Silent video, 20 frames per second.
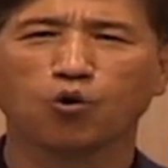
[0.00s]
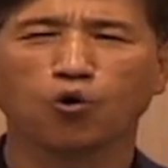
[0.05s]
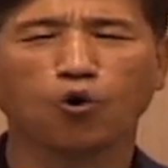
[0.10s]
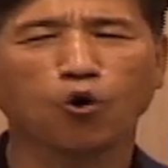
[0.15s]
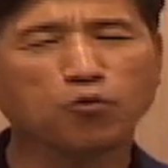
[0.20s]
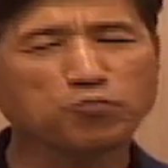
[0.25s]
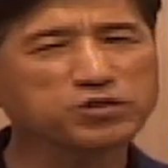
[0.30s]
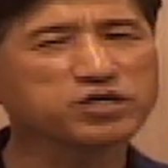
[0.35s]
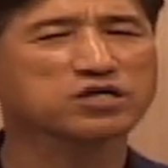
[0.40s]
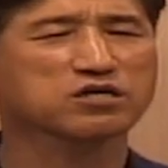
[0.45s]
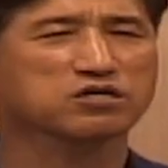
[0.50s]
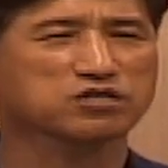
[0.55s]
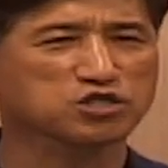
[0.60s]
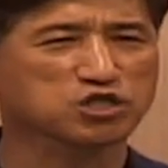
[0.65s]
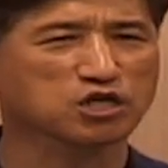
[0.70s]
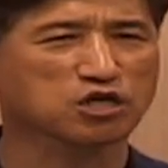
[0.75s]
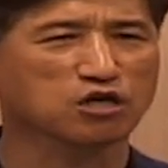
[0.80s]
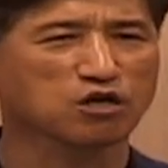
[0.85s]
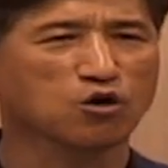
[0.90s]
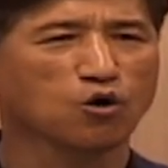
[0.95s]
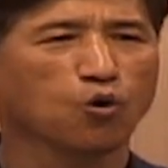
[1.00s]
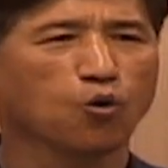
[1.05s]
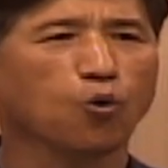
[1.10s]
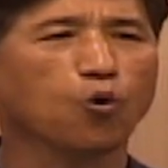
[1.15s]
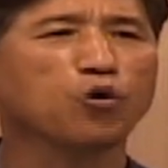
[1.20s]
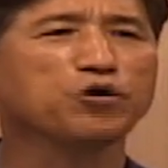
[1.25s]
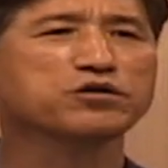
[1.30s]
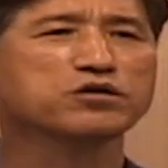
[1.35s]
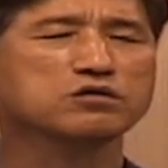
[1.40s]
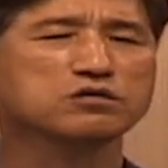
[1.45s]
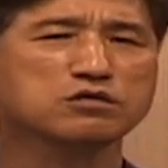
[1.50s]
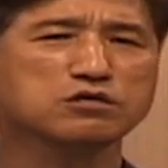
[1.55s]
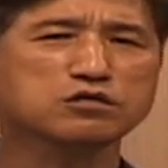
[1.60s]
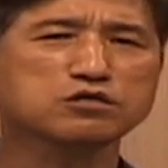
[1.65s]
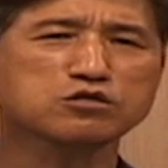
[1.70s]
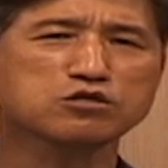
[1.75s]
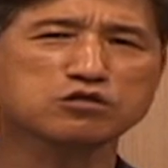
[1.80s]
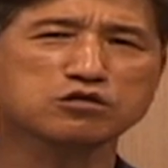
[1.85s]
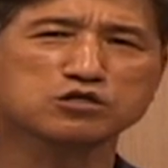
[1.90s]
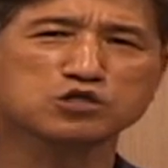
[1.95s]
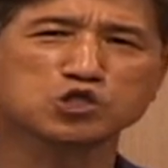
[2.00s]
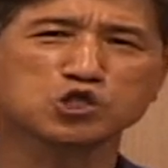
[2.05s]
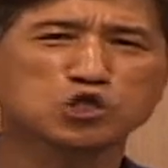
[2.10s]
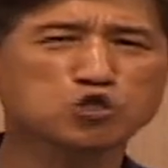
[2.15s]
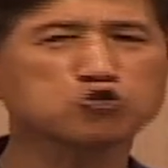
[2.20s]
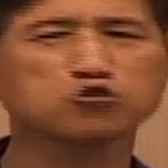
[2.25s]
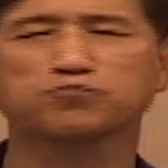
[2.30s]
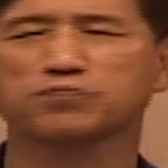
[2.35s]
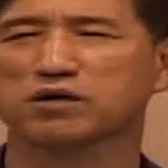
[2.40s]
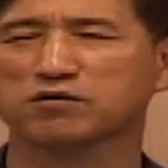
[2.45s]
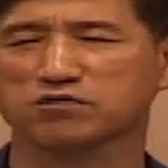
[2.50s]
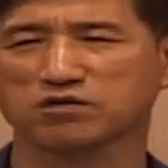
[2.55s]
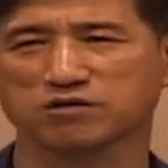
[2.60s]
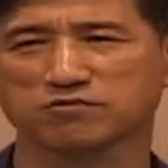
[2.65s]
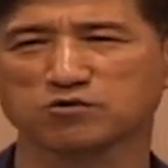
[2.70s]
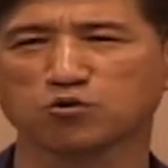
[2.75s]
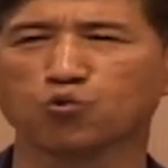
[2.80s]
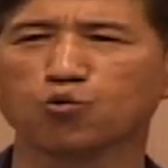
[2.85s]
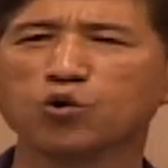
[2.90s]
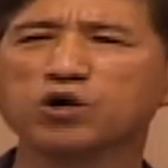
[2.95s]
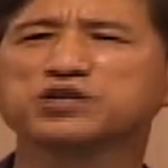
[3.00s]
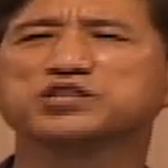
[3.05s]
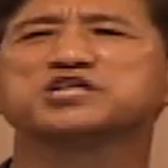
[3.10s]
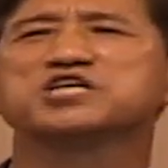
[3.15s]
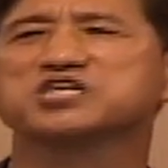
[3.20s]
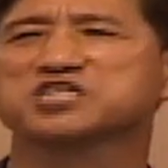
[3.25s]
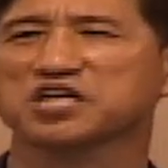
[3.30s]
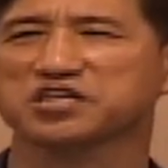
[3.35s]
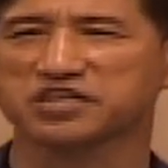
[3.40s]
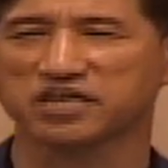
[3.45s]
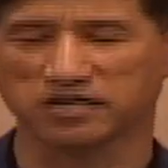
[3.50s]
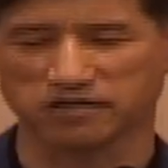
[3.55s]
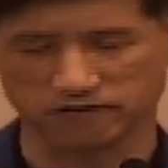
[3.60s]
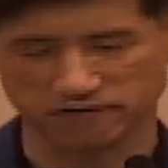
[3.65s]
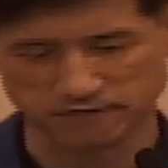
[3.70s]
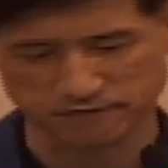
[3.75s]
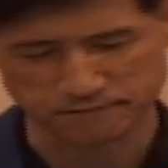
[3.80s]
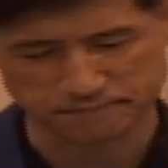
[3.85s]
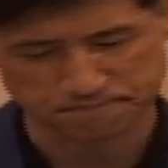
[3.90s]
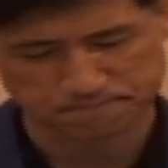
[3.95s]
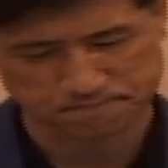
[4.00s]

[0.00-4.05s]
옮긴 것이 오히려 흩어질 수밖에 없는 원인이 됐다는 거예요.